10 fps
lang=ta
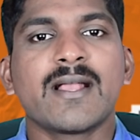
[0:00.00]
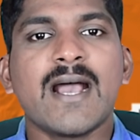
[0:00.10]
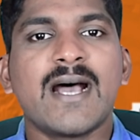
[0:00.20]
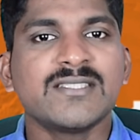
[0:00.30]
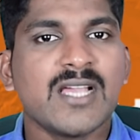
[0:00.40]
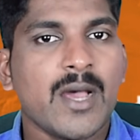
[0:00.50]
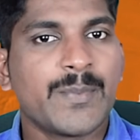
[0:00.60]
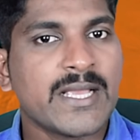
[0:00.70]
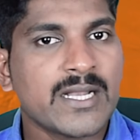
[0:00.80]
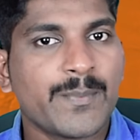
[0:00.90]
காஞ்சா
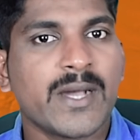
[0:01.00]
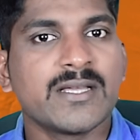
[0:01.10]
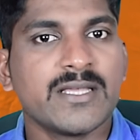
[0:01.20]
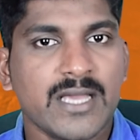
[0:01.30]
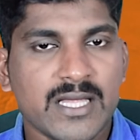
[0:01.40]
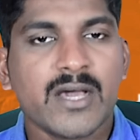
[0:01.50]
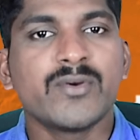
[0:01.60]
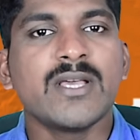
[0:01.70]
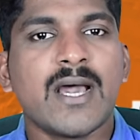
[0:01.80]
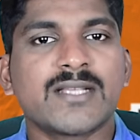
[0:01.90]
அப்படிங்கிற பகுதி
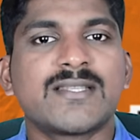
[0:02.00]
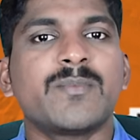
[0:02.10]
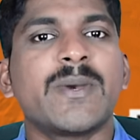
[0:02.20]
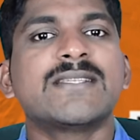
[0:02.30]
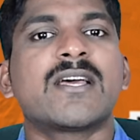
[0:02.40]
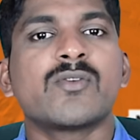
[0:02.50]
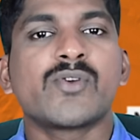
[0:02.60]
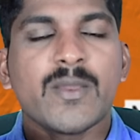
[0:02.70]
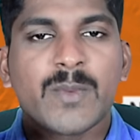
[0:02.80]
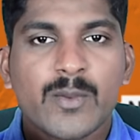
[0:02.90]
அதாவது
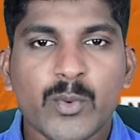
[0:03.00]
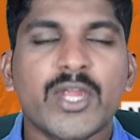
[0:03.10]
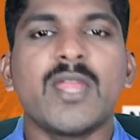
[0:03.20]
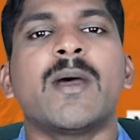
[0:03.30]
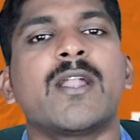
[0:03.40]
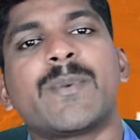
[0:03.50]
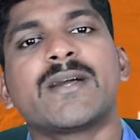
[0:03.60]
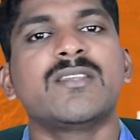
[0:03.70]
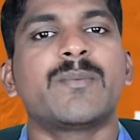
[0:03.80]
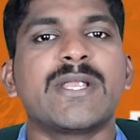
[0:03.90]
அசர்பைஜானுடைய மிக முக்கியமான
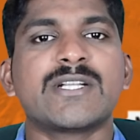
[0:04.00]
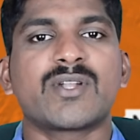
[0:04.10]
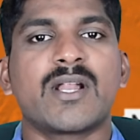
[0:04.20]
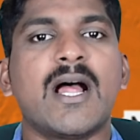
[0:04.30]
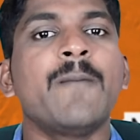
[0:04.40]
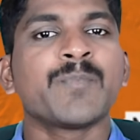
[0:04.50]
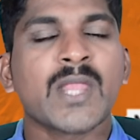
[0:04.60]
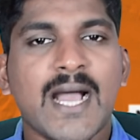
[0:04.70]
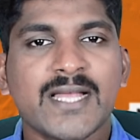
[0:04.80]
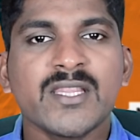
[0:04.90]
பகுதி அப்படின்னு சொல்லலாம்
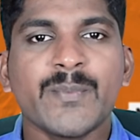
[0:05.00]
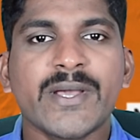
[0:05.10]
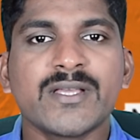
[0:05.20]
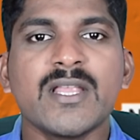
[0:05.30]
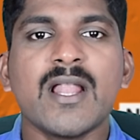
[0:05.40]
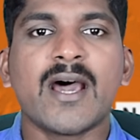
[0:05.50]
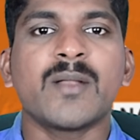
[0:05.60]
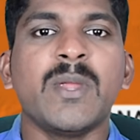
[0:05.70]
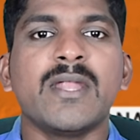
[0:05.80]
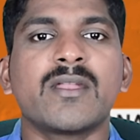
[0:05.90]
அந்த பகுதியில்
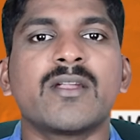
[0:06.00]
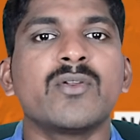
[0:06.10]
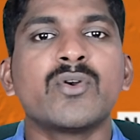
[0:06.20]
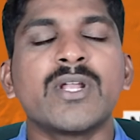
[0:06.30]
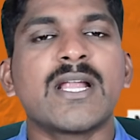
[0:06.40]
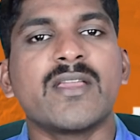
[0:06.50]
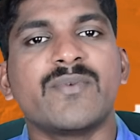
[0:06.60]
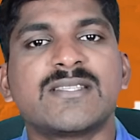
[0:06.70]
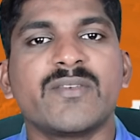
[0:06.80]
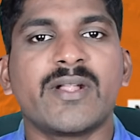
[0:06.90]
அர்மேனியர்கள் குண்டுகளை
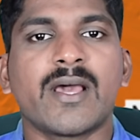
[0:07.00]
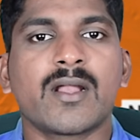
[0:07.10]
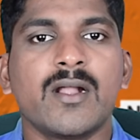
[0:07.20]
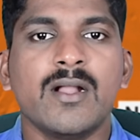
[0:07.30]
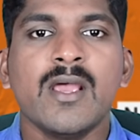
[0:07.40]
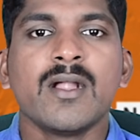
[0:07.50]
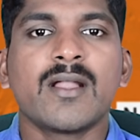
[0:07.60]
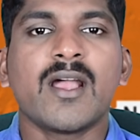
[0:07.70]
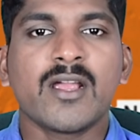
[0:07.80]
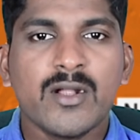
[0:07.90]
வீசிவிட்டார்கள்
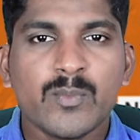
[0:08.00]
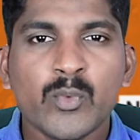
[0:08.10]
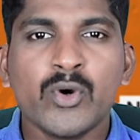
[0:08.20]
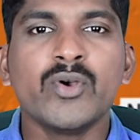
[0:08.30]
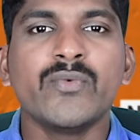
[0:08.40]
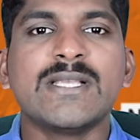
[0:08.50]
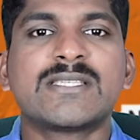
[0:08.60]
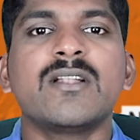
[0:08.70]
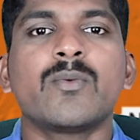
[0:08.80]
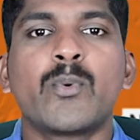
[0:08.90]
நாங்கள் முழு
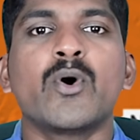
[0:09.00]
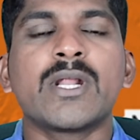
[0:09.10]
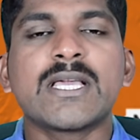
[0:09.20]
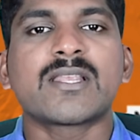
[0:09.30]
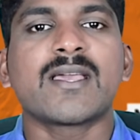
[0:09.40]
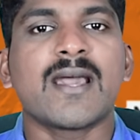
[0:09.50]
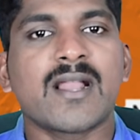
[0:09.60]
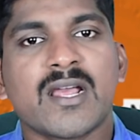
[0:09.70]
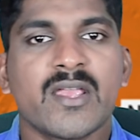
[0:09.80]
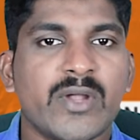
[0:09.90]
வீச்சில் போருக்கு
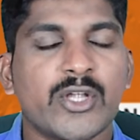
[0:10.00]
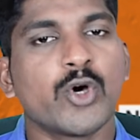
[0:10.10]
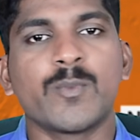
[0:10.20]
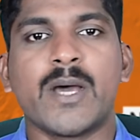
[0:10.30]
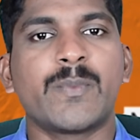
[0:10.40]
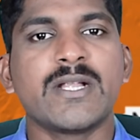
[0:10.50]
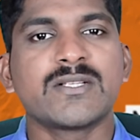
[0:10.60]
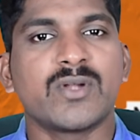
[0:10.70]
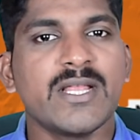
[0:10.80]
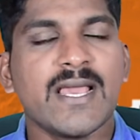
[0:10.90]
தயாராகிவிட்டோம்
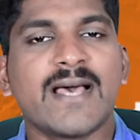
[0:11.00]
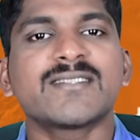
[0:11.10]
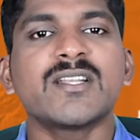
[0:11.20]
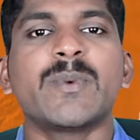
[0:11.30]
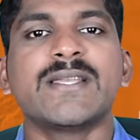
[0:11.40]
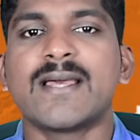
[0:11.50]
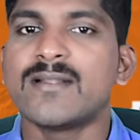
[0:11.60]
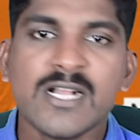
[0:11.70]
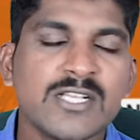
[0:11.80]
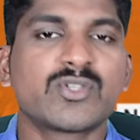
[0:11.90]
அப்படின்னு சொல்லி
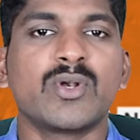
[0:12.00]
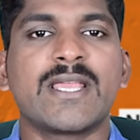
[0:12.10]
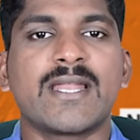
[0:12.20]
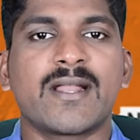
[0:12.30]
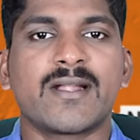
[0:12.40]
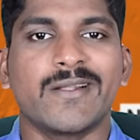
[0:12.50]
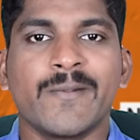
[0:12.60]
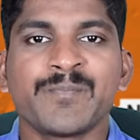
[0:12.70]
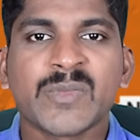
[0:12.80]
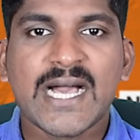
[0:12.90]
அசர்பைஜான் சொல்கிறார்கள்
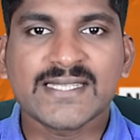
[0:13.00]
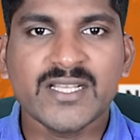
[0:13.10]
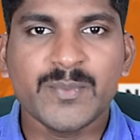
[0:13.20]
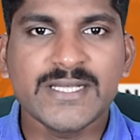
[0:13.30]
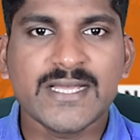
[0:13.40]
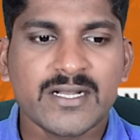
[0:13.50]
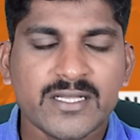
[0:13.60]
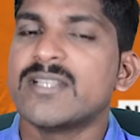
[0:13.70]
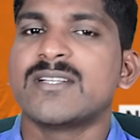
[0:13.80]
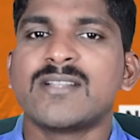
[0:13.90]

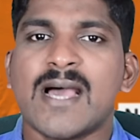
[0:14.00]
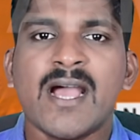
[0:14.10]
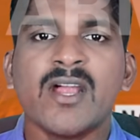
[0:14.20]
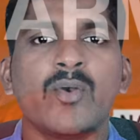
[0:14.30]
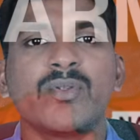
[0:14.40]
அசர்பைஜானுக்கு நாங்கள்